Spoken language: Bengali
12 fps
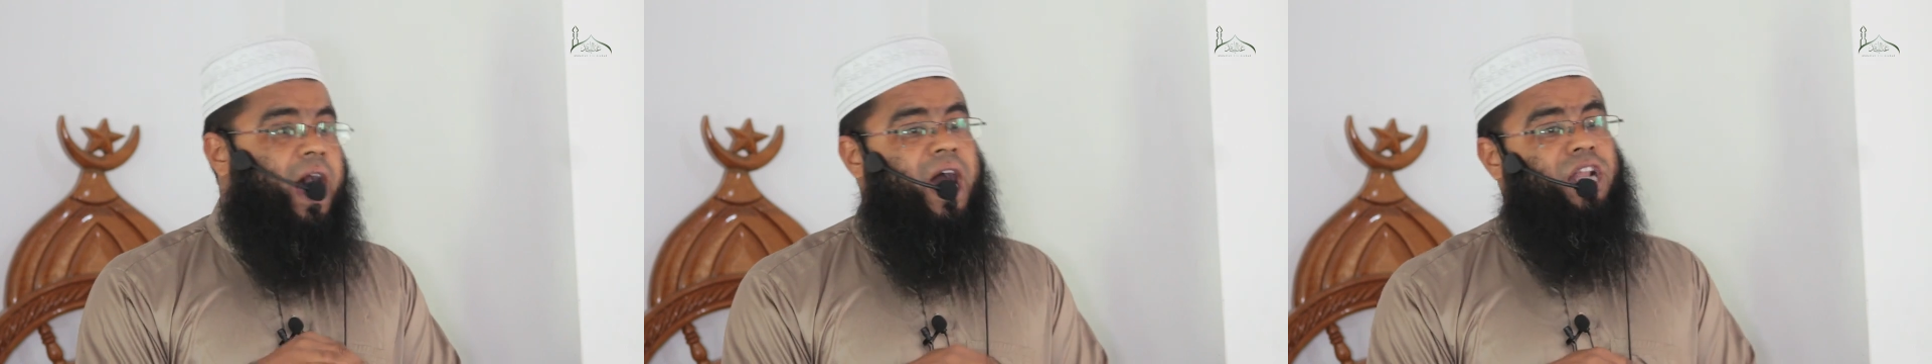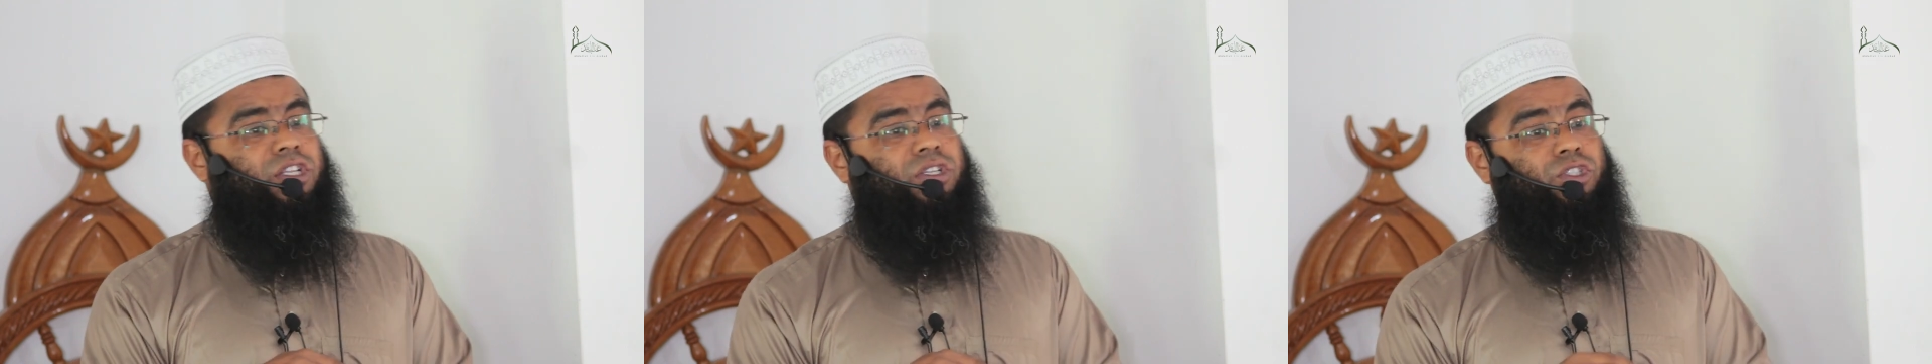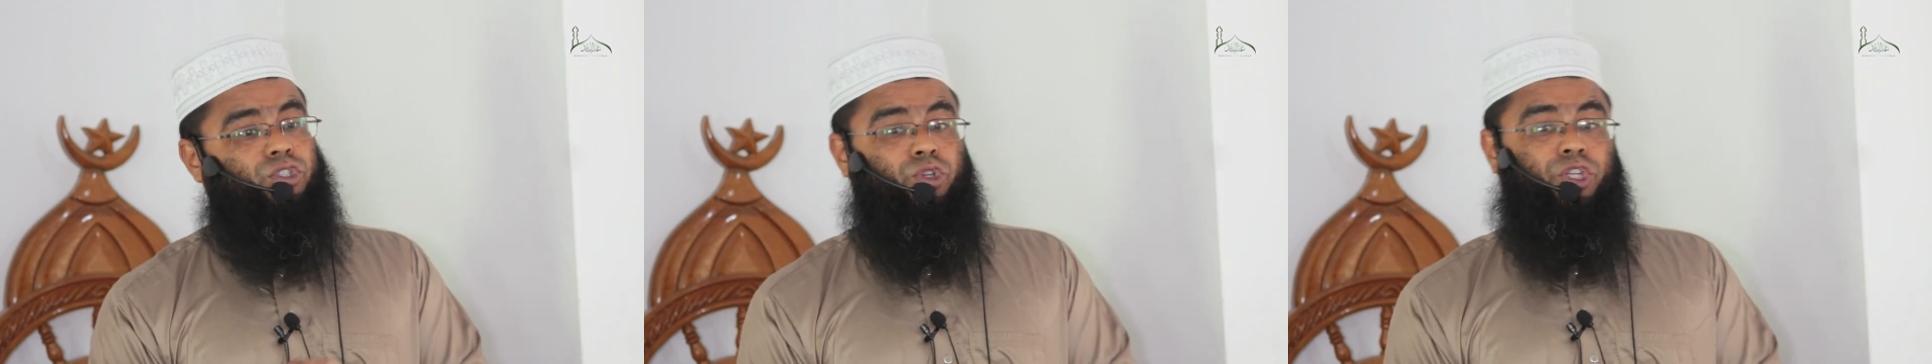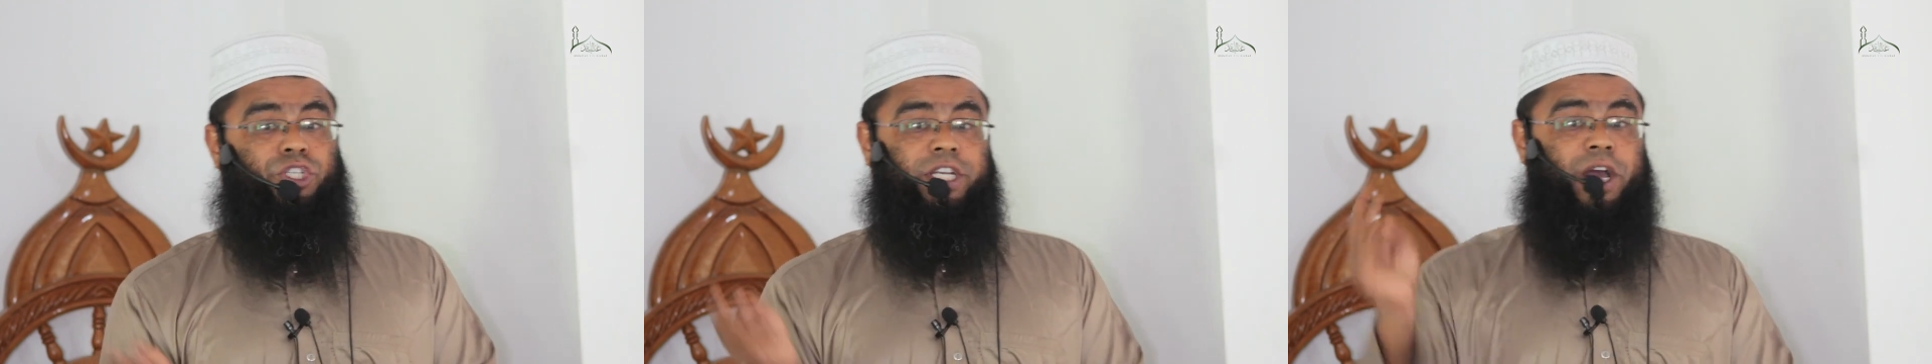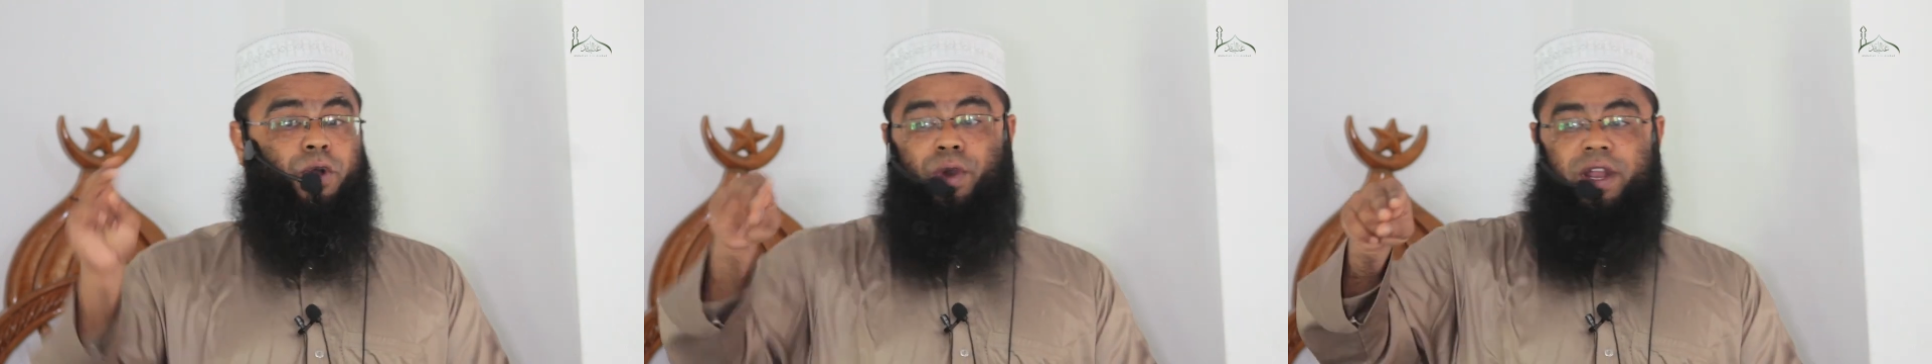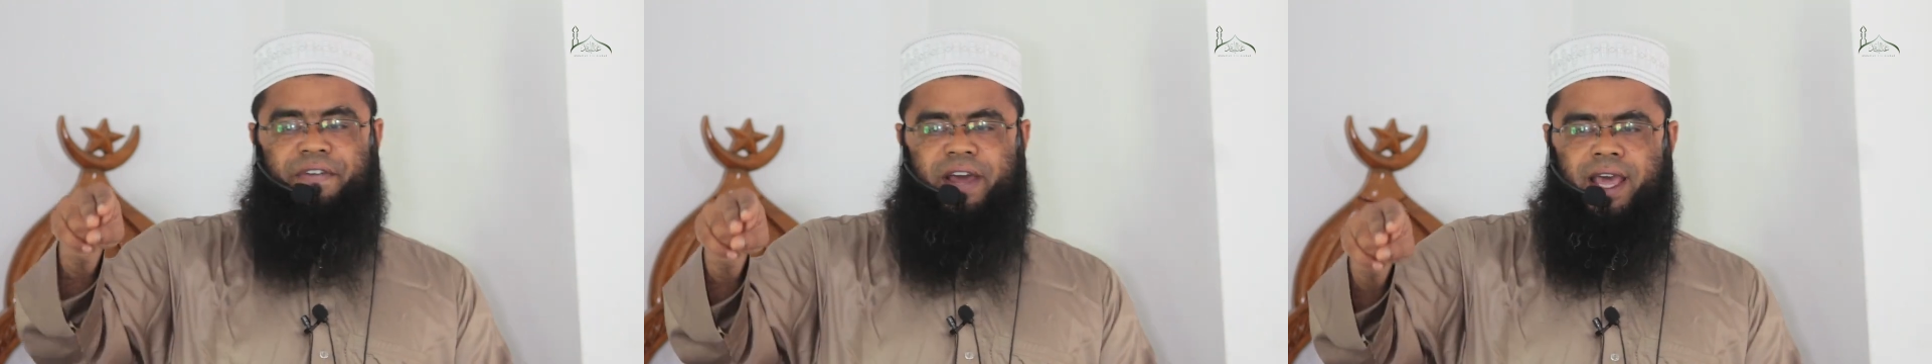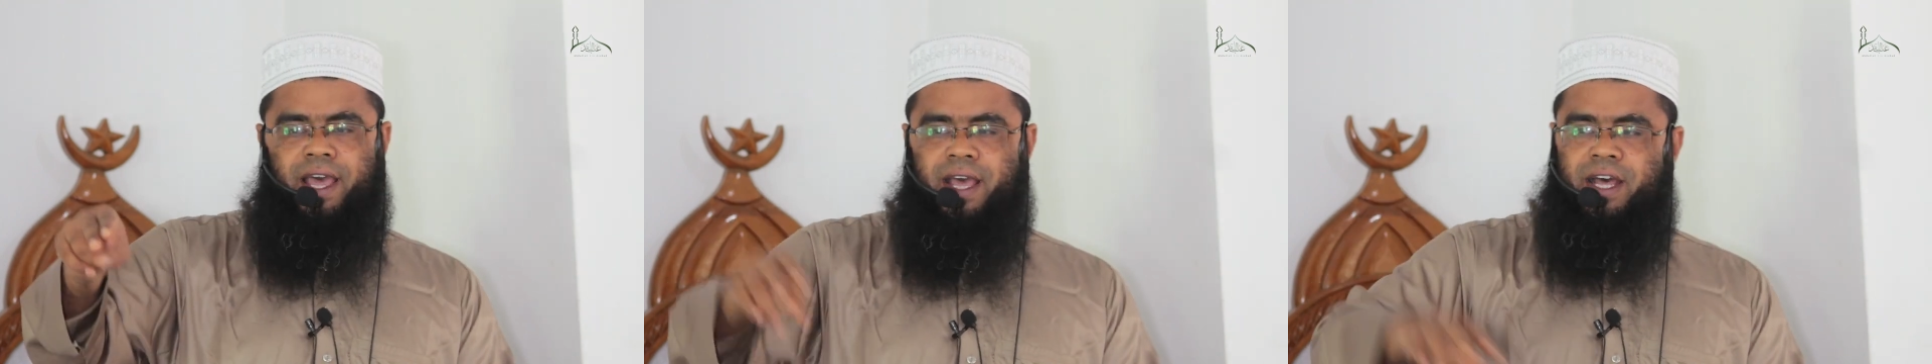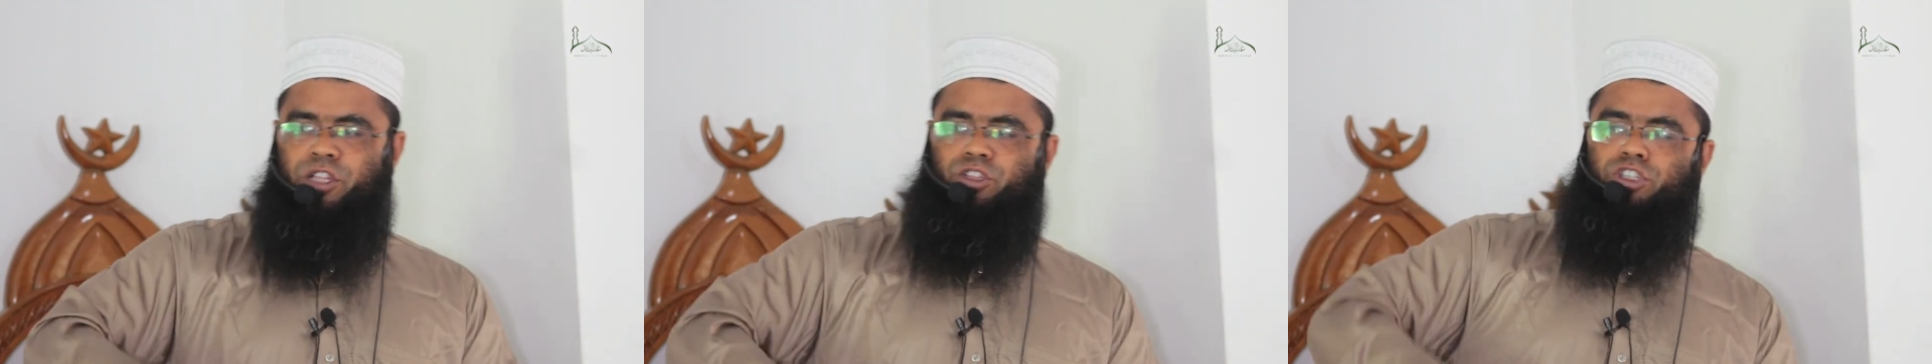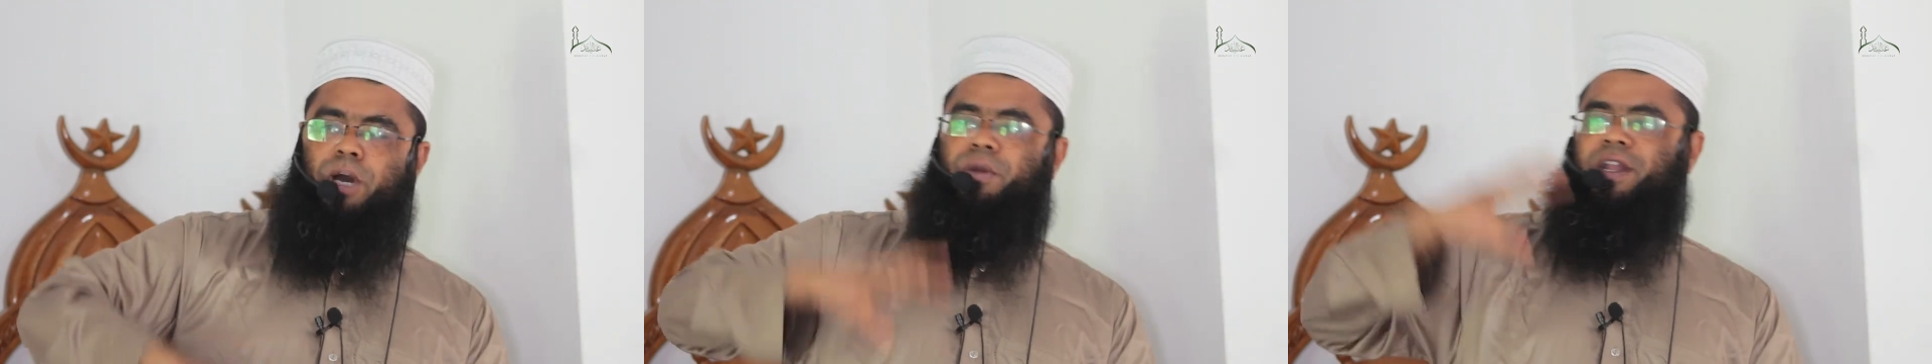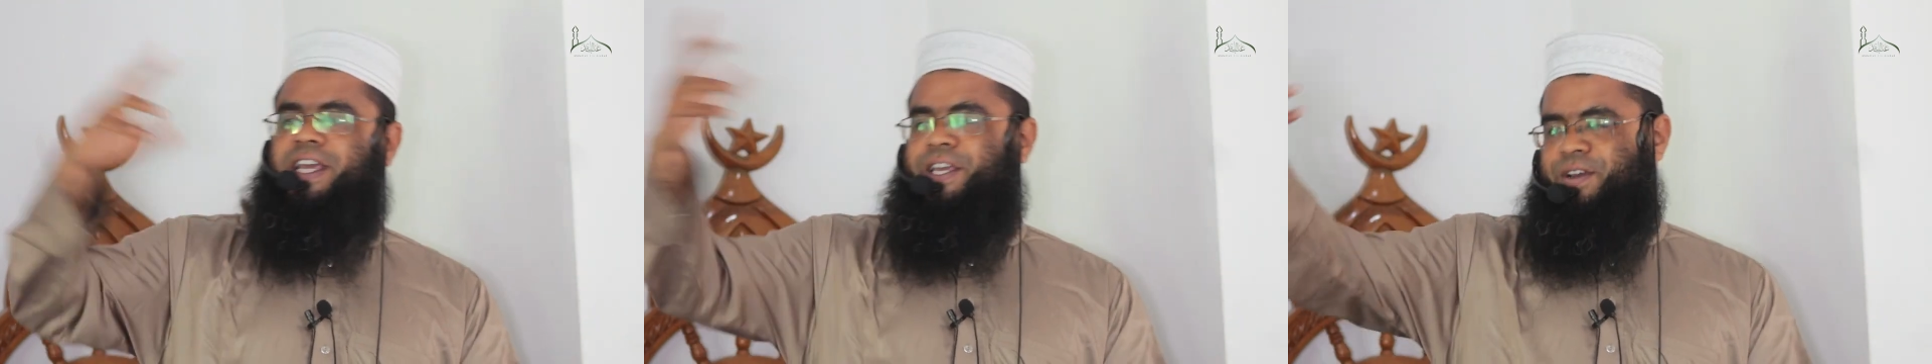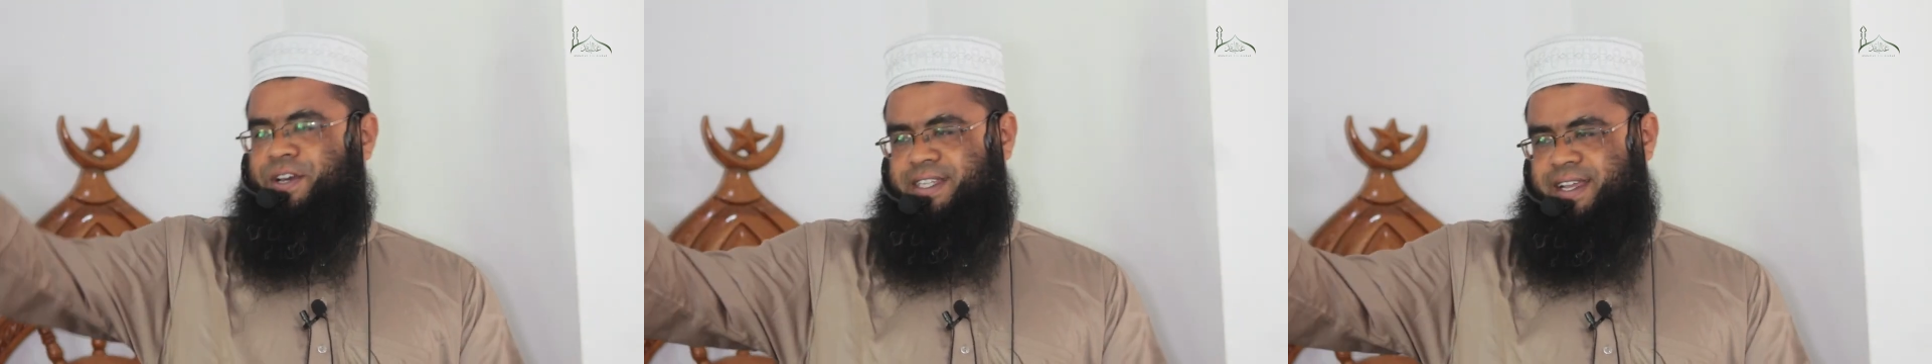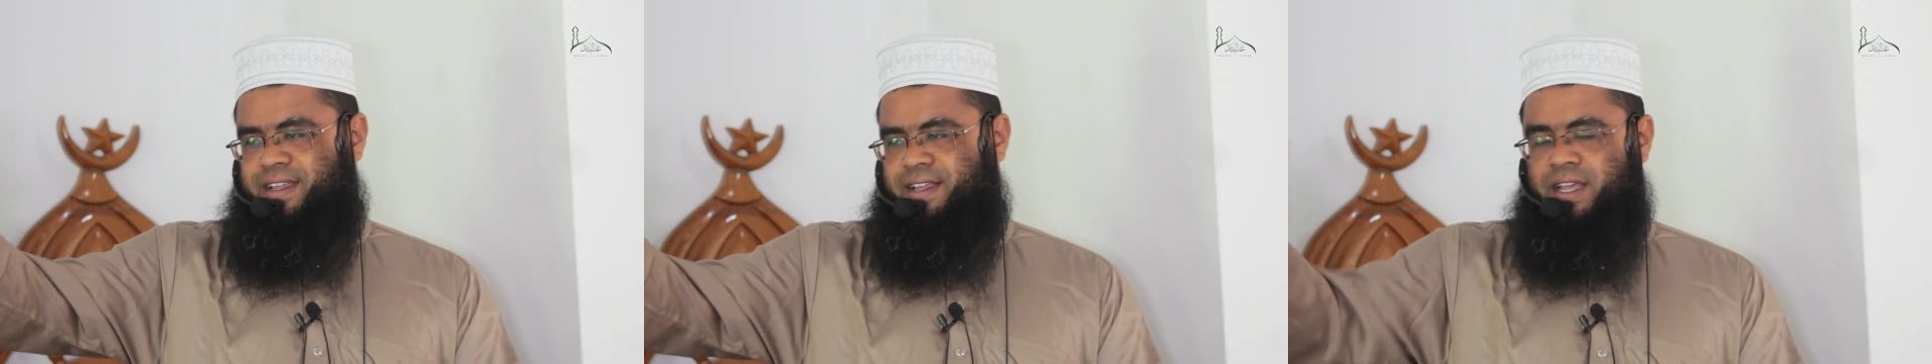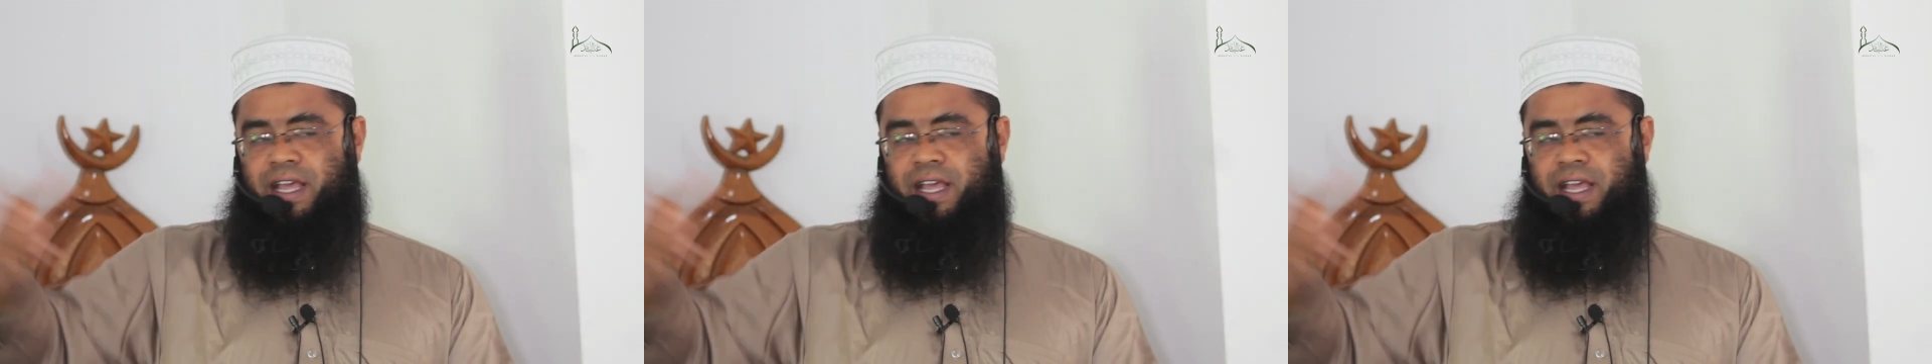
আর যদি সেটা করে ফেলে ডবল লেখি হয়ে যায়